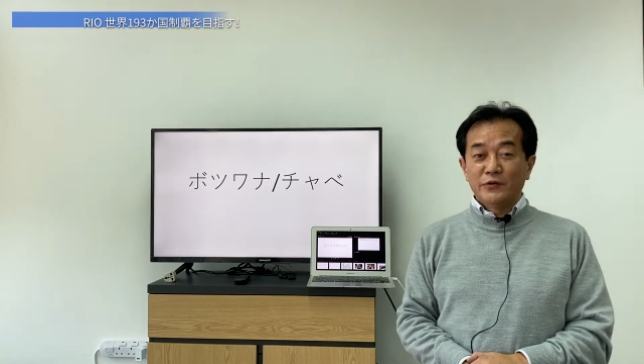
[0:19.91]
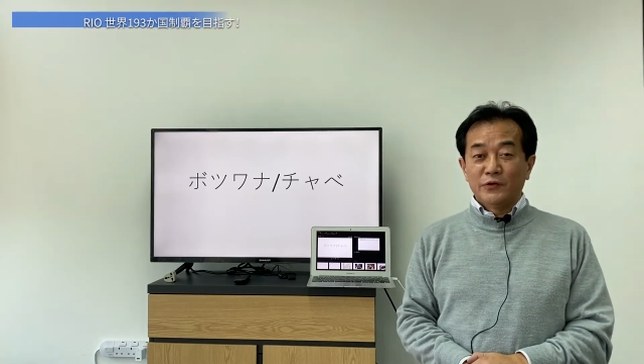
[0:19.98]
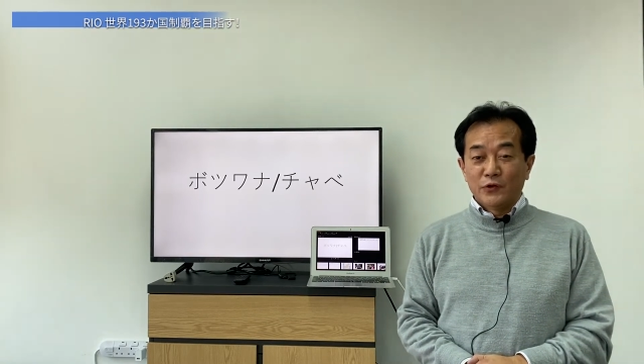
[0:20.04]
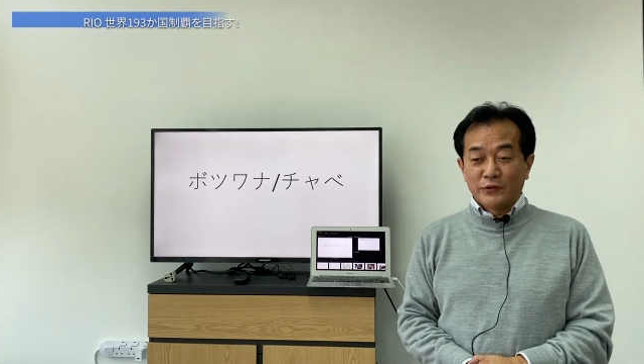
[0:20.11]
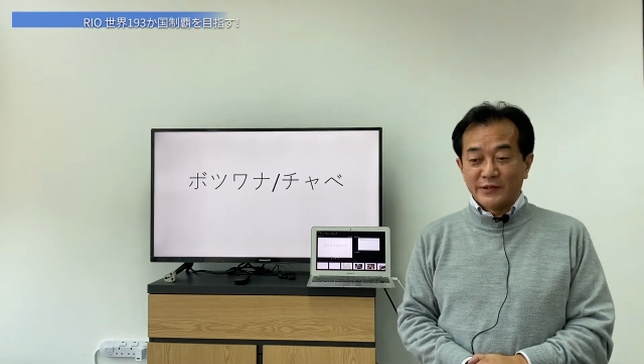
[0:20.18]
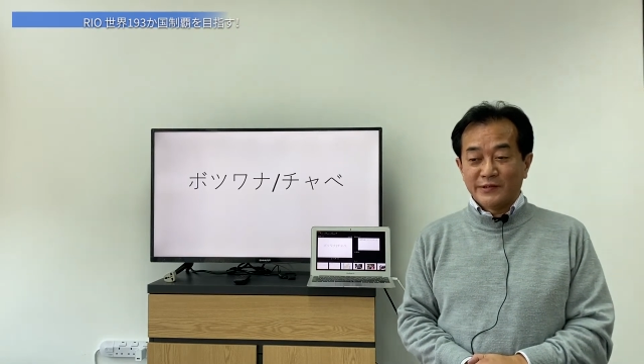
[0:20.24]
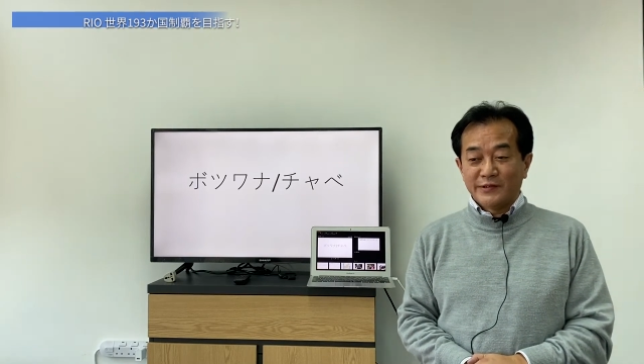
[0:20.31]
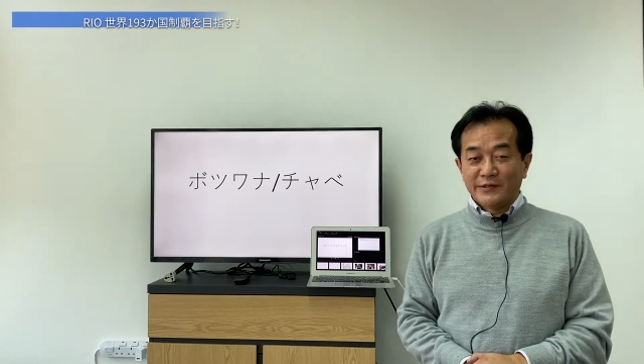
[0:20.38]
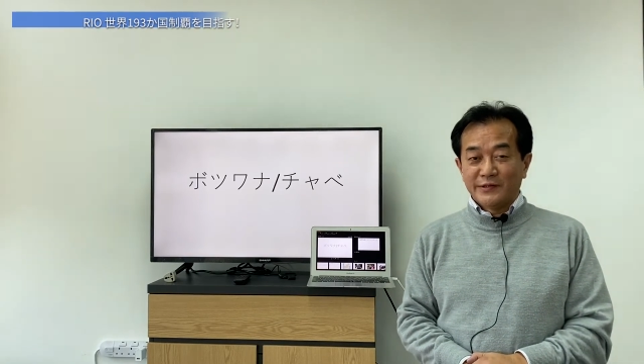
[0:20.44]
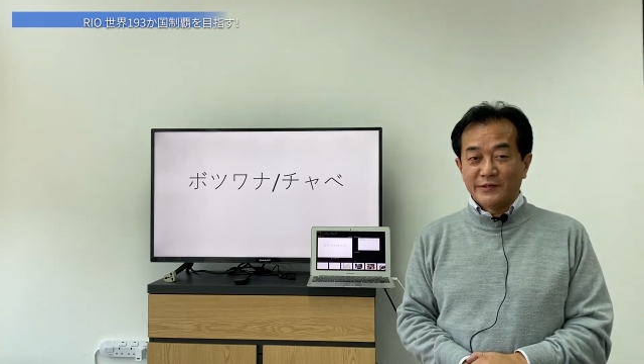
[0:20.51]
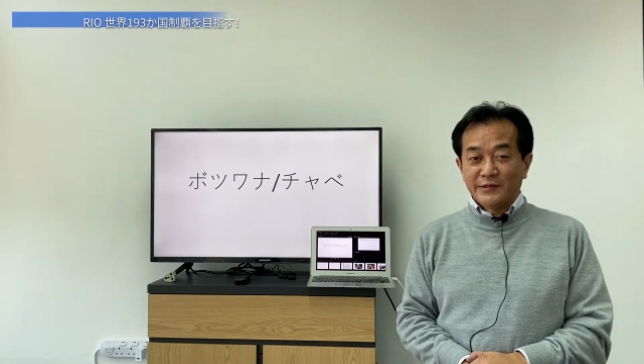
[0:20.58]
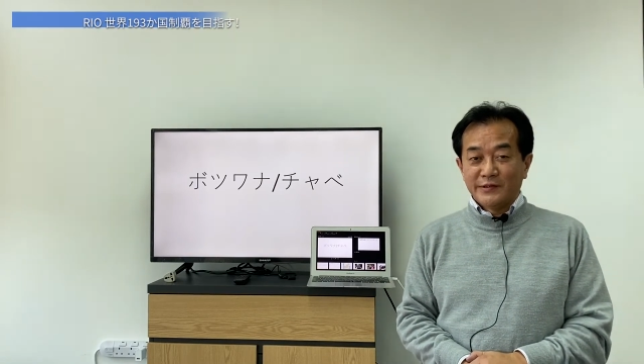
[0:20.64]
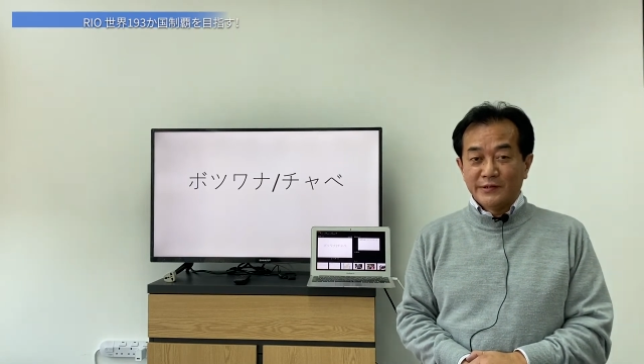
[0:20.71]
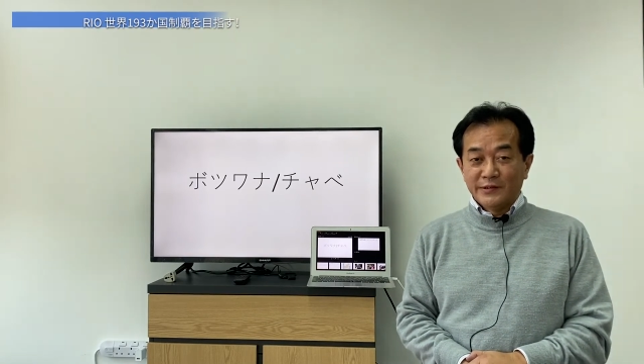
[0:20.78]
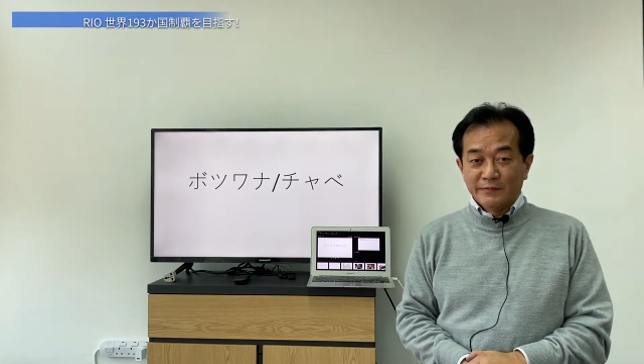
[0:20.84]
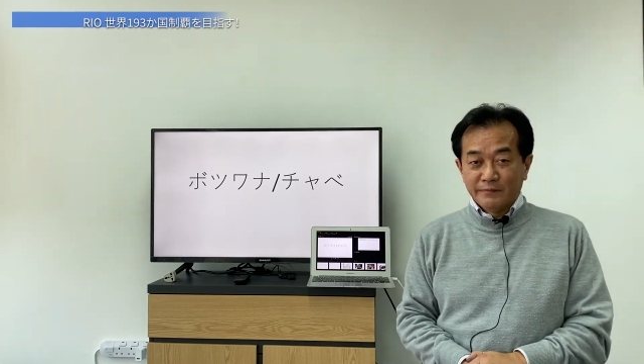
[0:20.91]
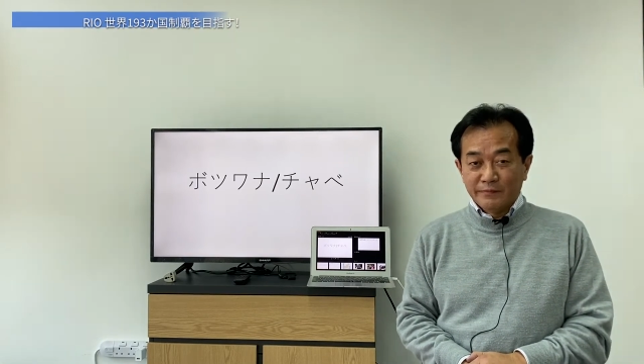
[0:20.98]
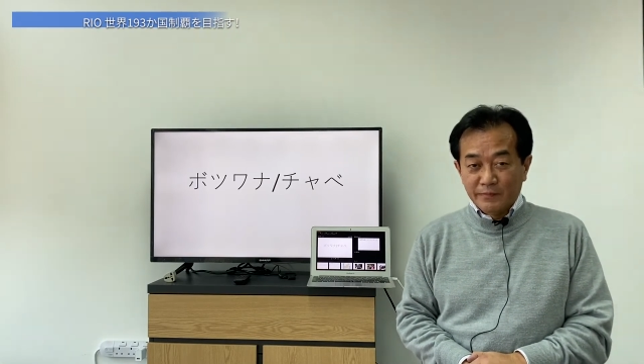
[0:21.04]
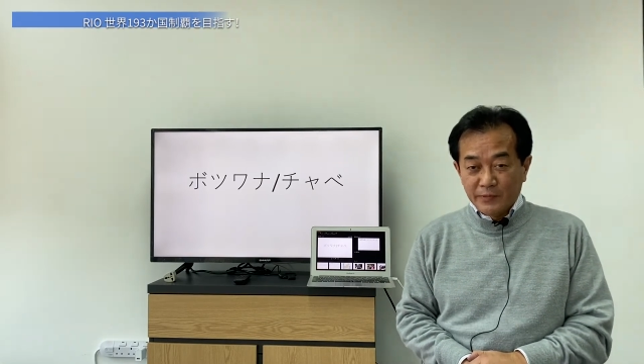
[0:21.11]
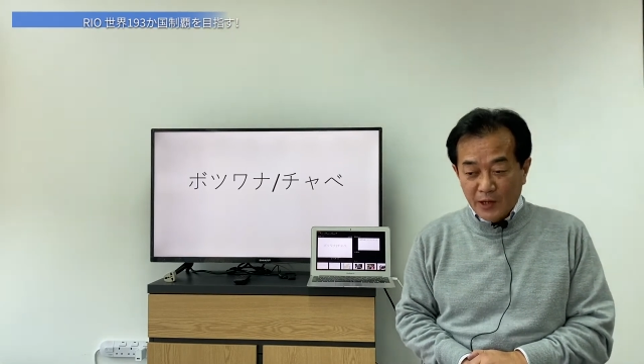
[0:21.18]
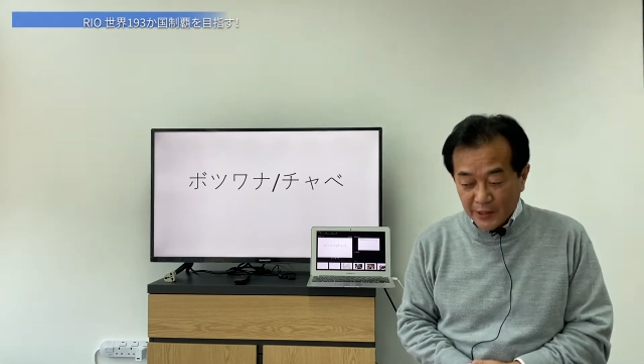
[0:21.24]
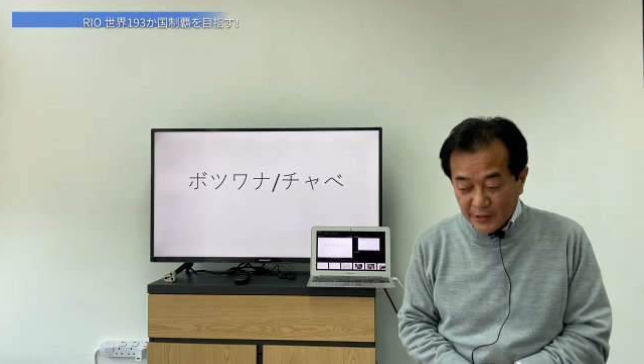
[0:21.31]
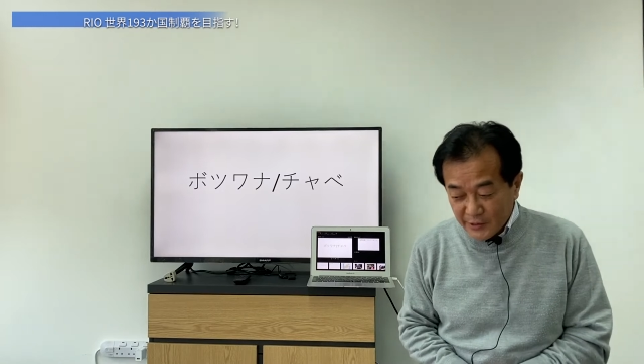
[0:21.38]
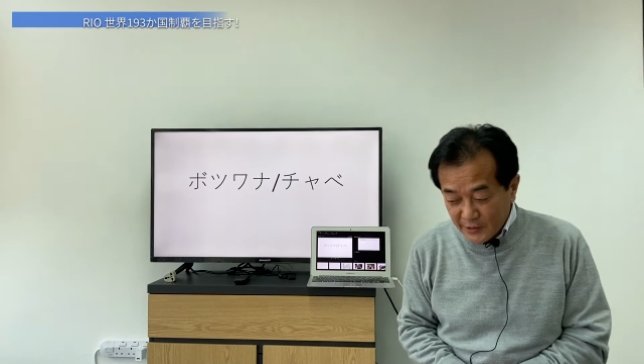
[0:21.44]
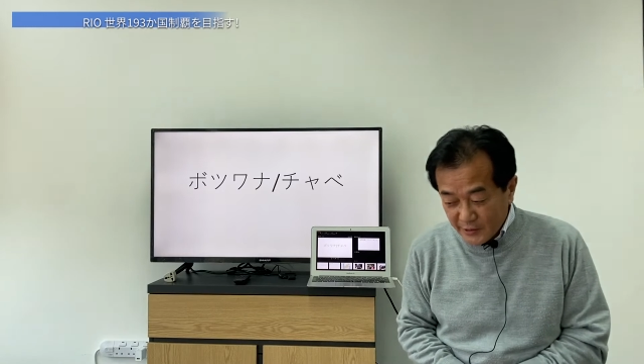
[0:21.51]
リオです。はい。